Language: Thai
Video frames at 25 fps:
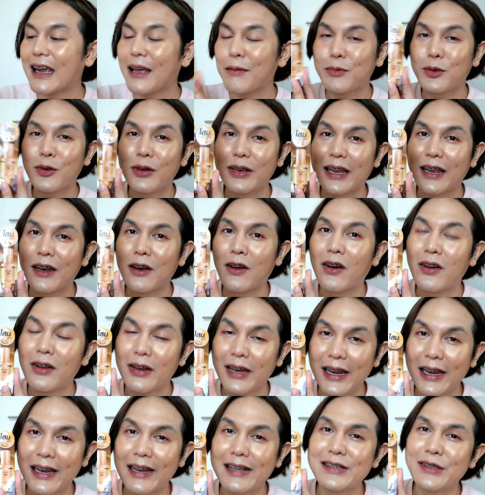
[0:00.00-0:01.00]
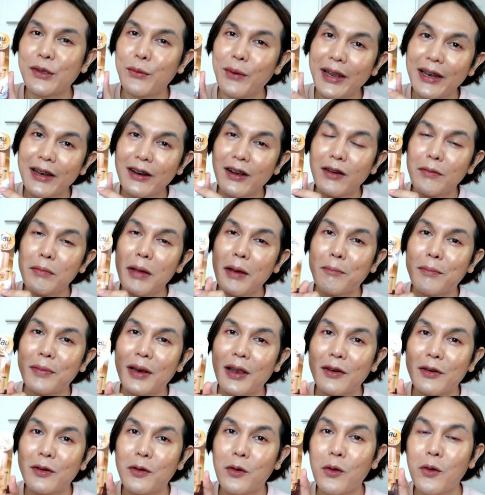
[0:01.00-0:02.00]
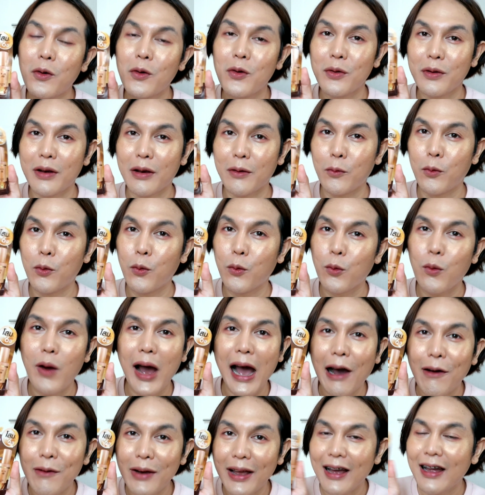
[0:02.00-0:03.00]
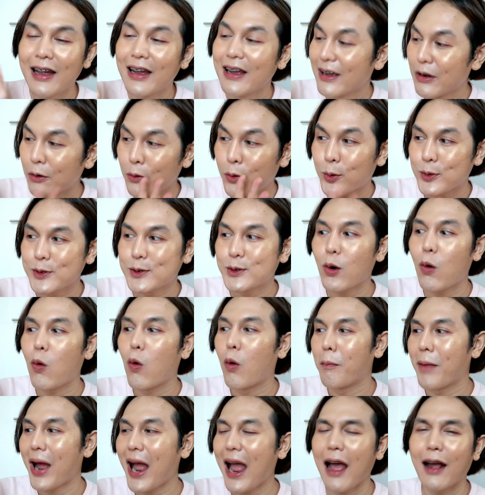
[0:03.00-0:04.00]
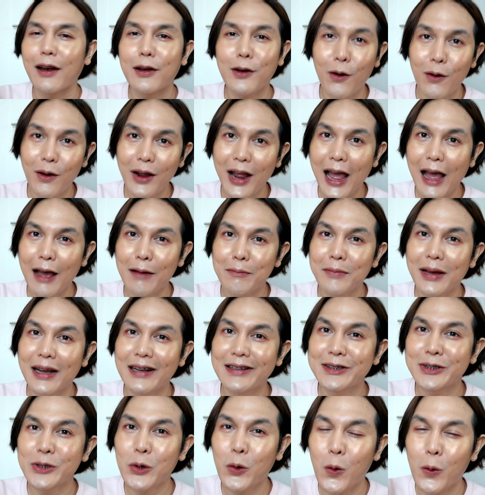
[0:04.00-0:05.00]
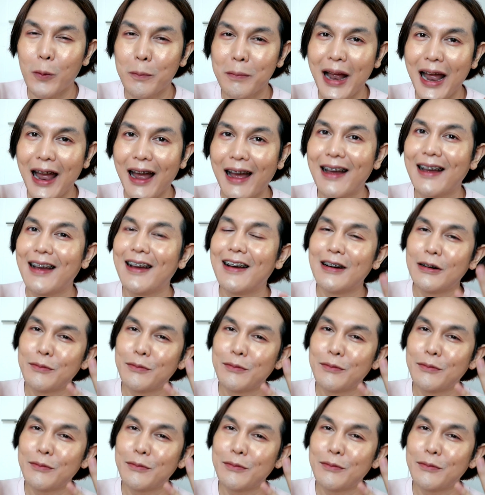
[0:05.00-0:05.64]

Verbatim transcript: กับตัวเนี้ยเนาะเห็นในเซเว่นก็แบบเราก็คงแบบหูว้าวแล้วโหโสมากทองคำมาโสมาก